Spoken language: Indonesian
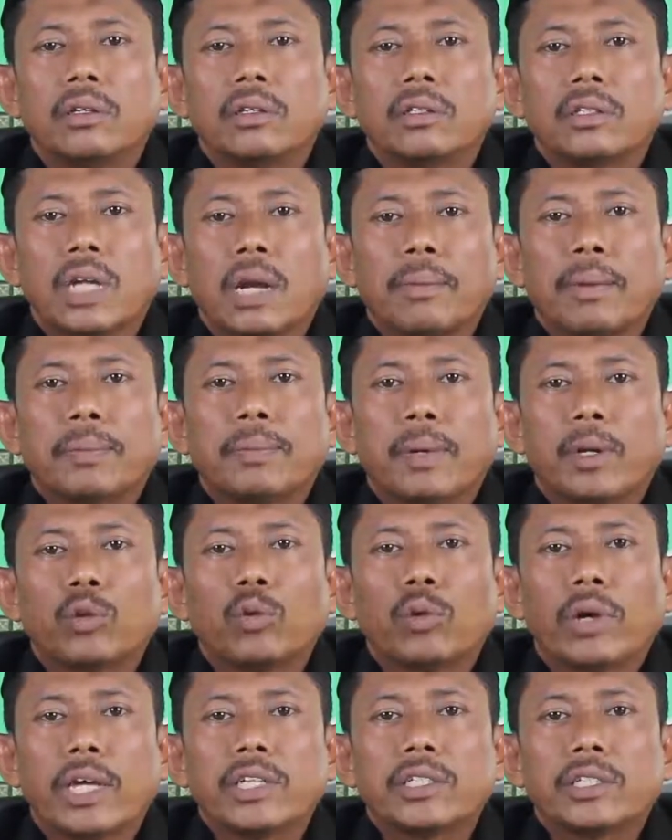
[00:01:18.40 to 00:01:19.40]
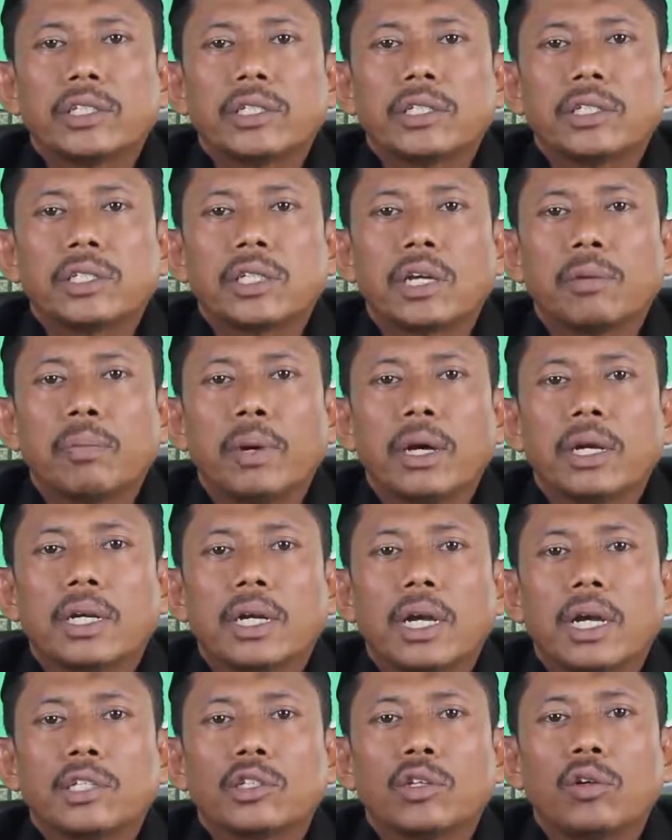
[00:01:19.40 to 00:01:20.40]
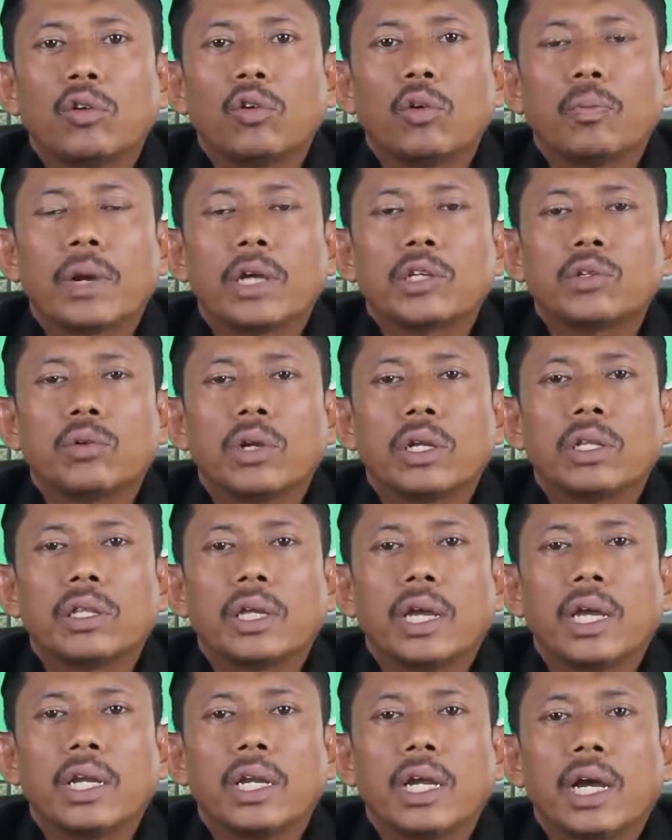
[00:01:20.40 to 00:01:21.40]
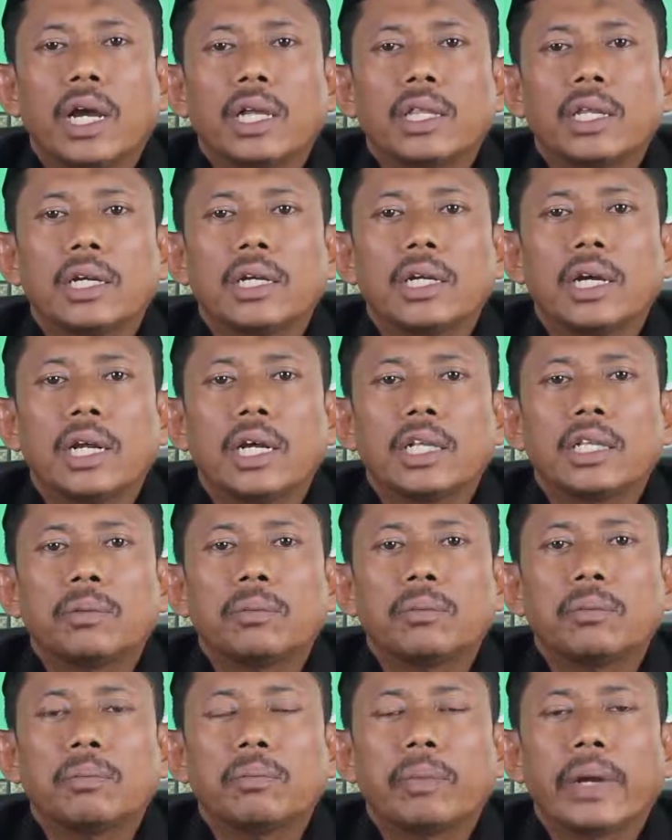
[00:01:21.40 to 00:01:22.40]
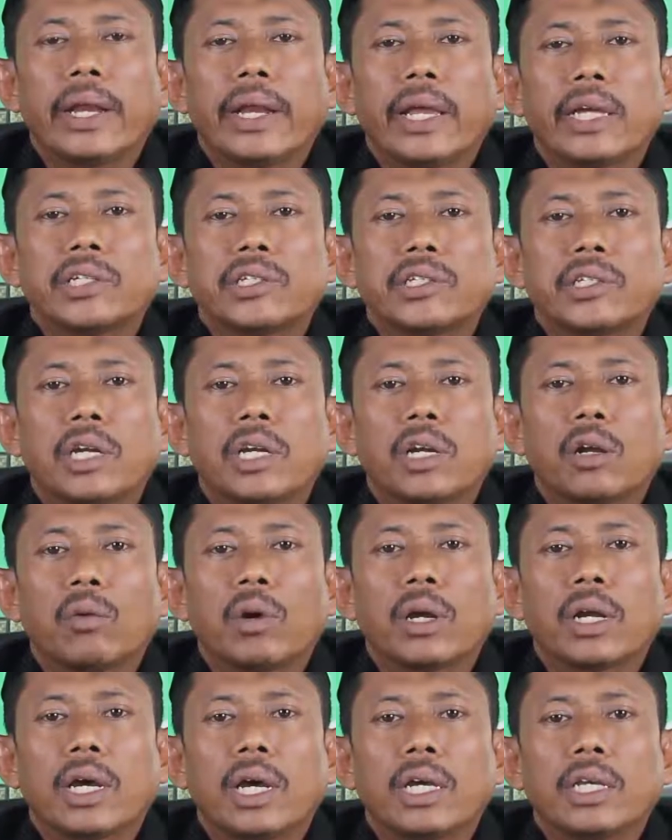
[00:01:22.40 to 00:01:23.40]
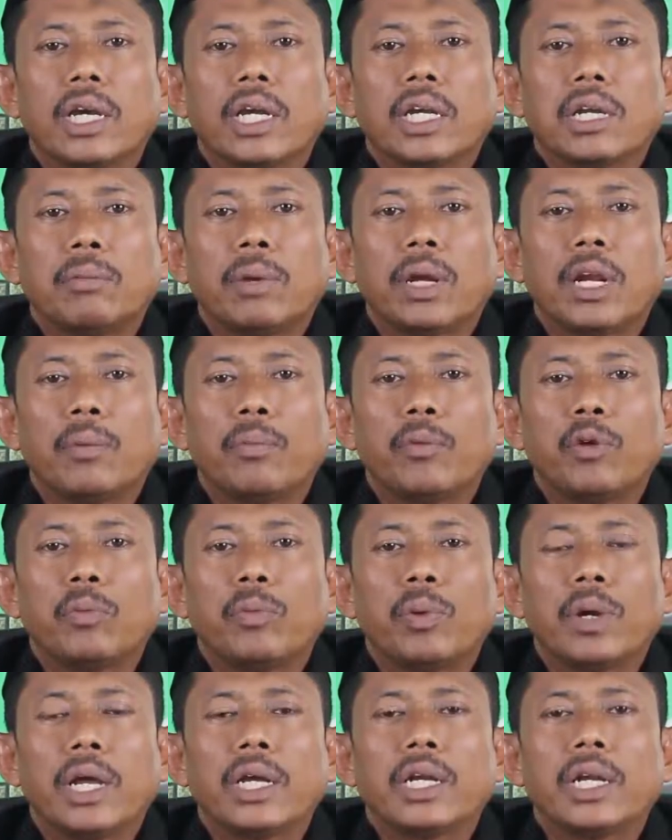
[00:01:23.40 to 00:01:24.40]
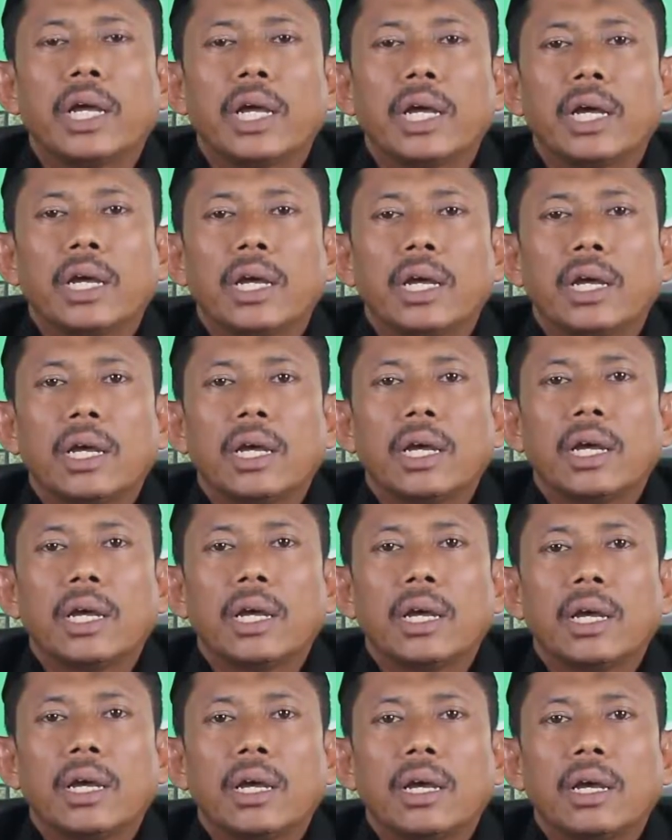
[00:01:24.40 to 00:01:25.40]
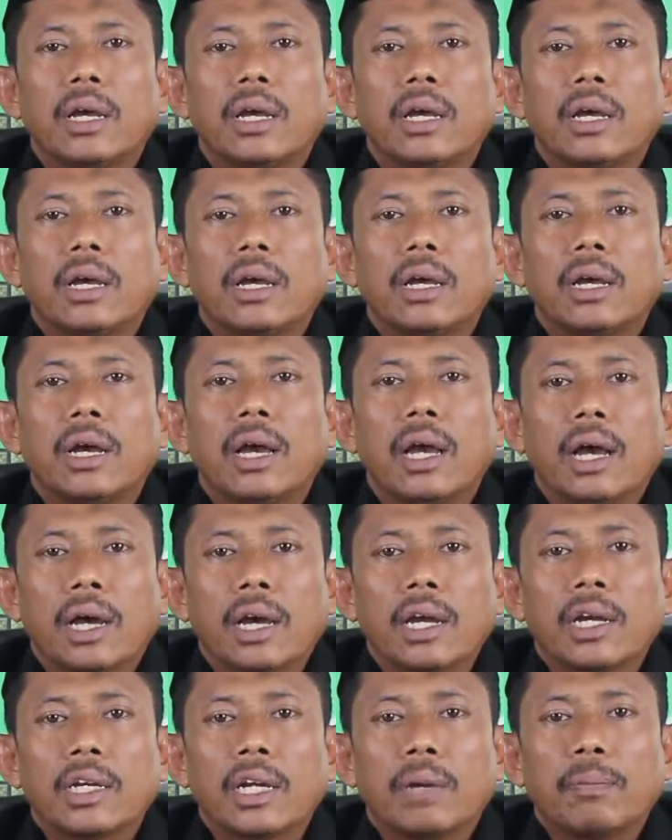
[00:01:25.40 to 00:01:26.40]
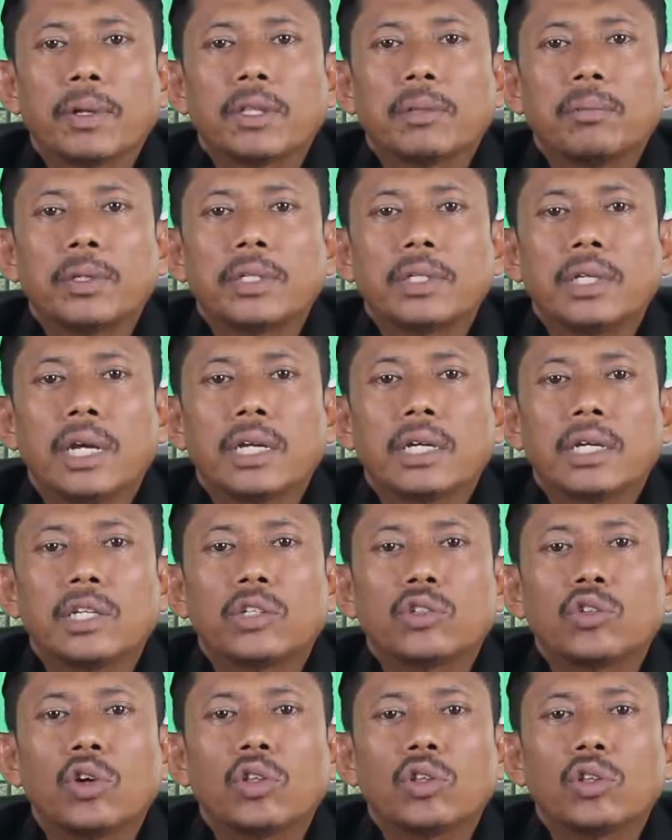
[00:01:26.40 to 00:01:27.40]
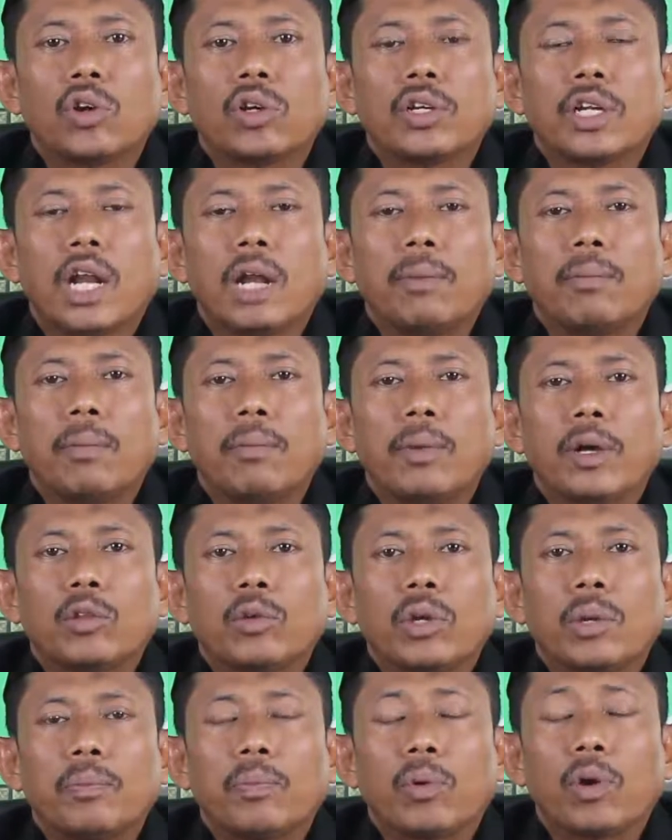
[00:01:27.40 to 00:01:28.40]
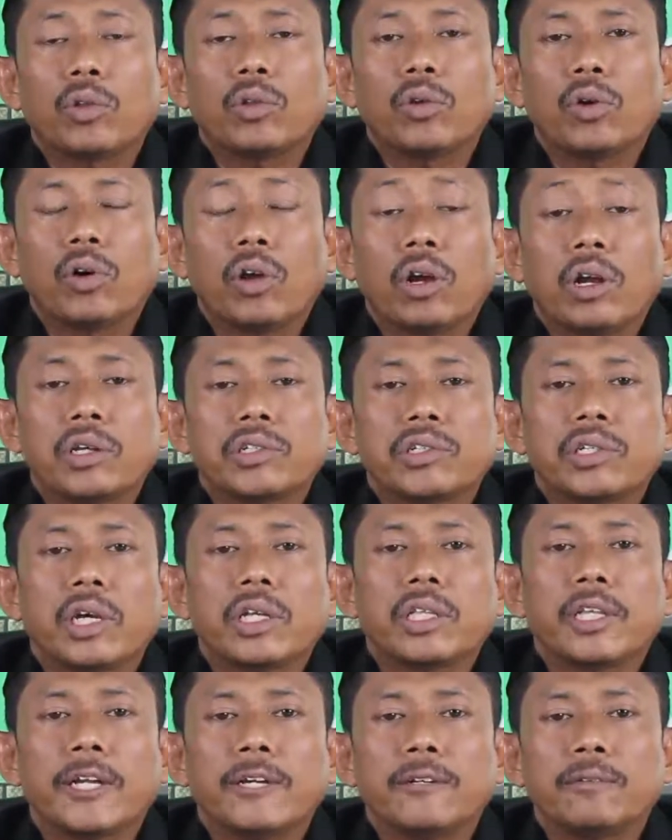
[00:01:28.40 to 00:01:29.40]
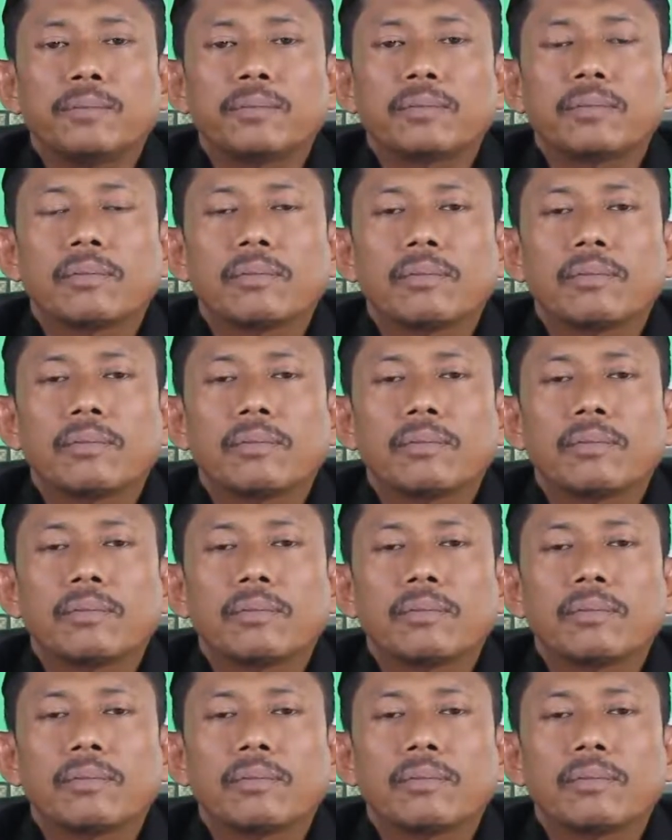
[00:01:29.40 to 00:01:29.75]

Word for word: Selamat bertugas kepada seluruh prajurit TNI Angkatan Darat, PNS dan keluarganya dimanapun berada agar dapat menjadi contoh dalam mematuhi protokol kesehatan.